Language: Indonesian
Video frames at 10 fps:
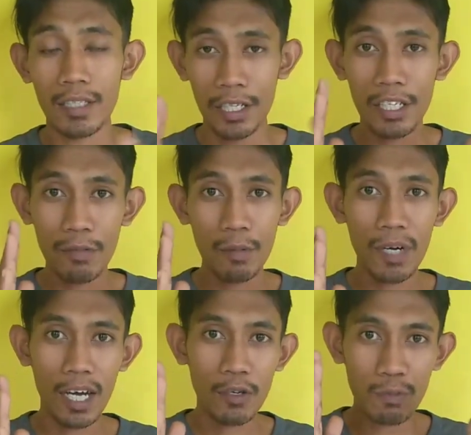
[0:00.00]
Jadi ini
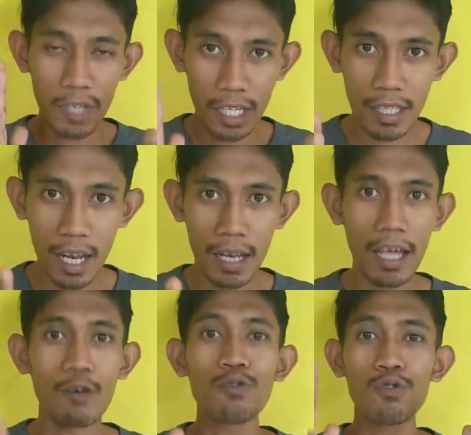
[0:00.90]
memang harus menetral.
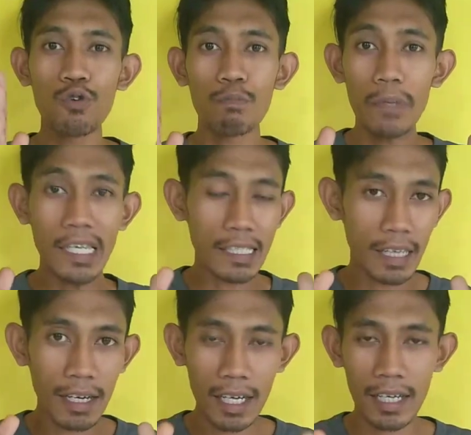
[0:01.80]
Lah untuk
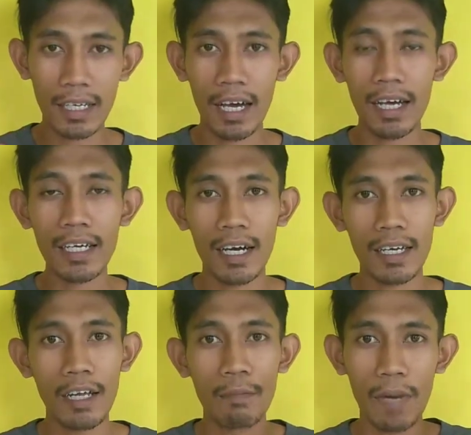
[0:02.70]
menetralkan
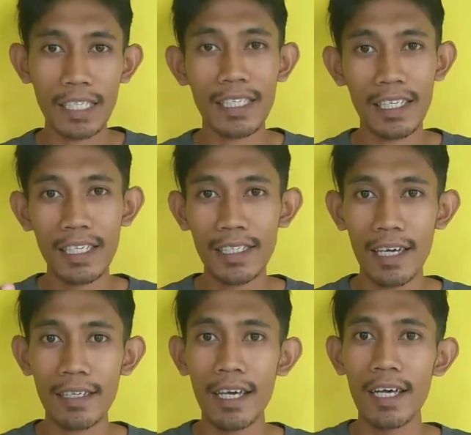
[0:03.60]
agar bakteri
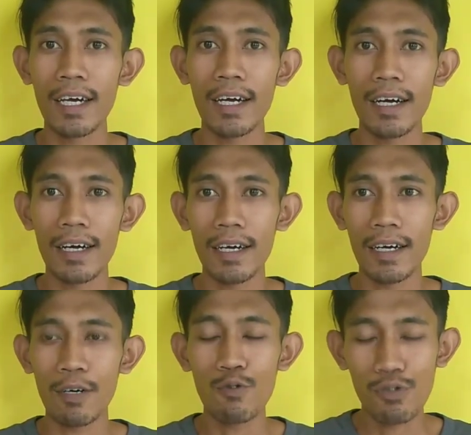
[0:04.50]
dan
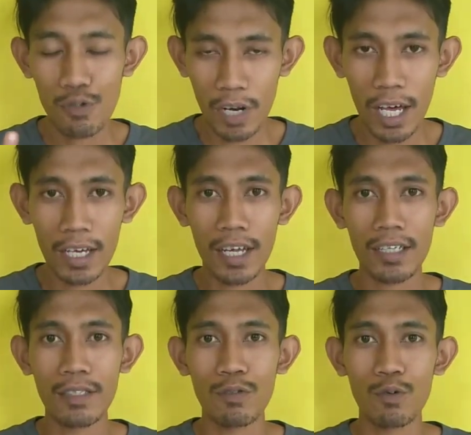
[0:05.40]
uh, unsur
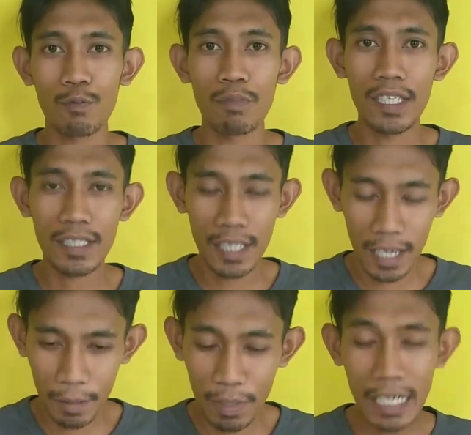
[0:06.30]
hara itu
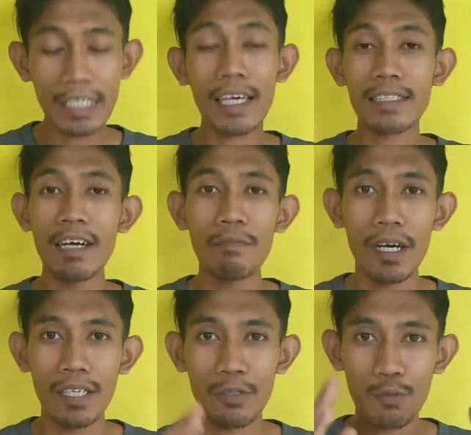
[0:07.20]
bisa bekerja
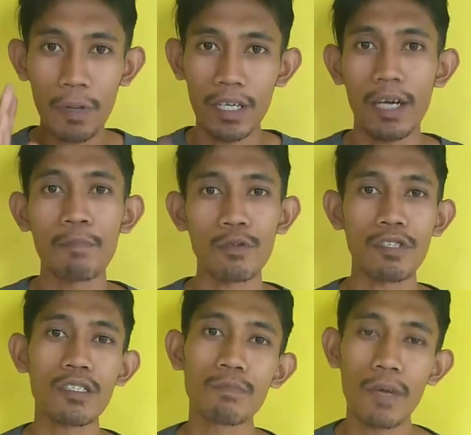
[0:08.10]
sama yaitu pada
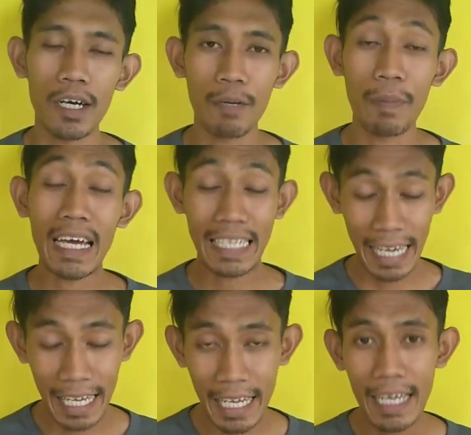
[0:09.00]
proses uh,
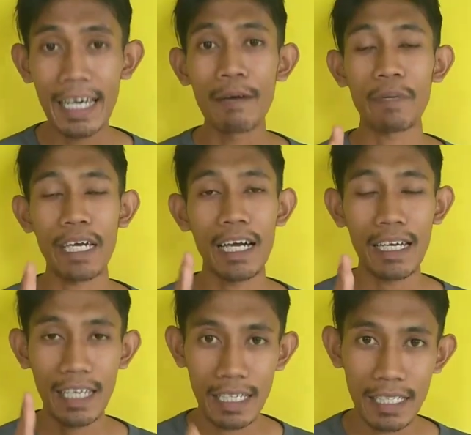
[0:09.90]
pada pH
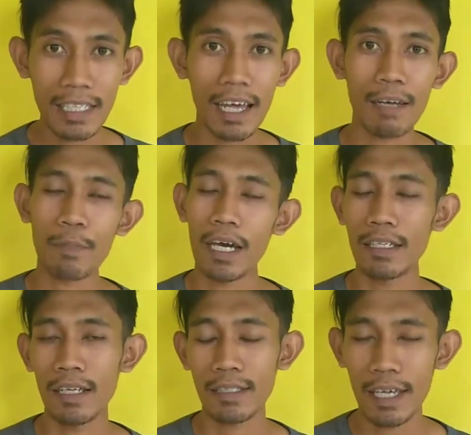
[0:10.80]
yang netral. pH
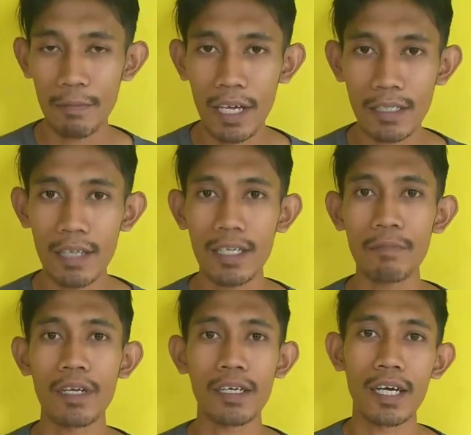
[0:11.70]
yang netral biasanya
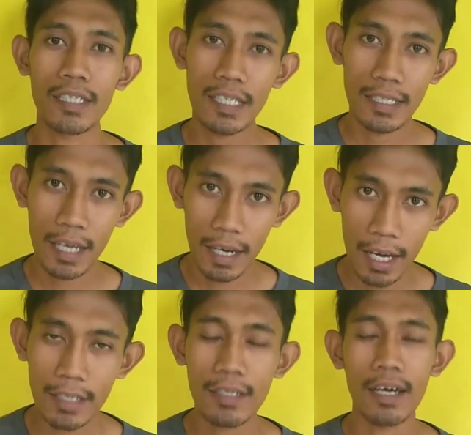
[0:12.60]
berada di
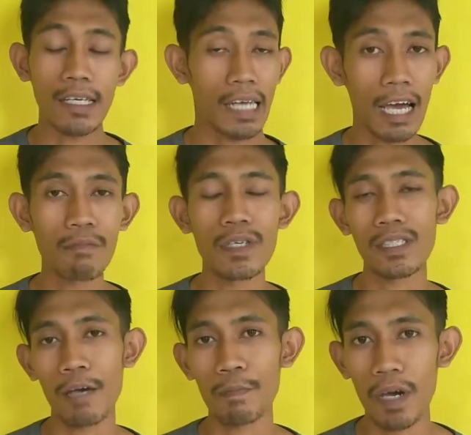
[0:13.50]
kisaran 6
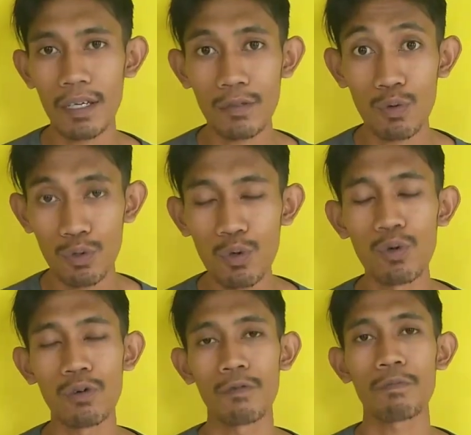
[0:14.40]
sampai 7
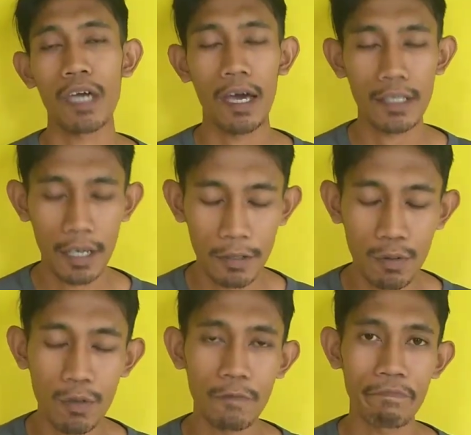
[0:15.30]
pH-nya itu.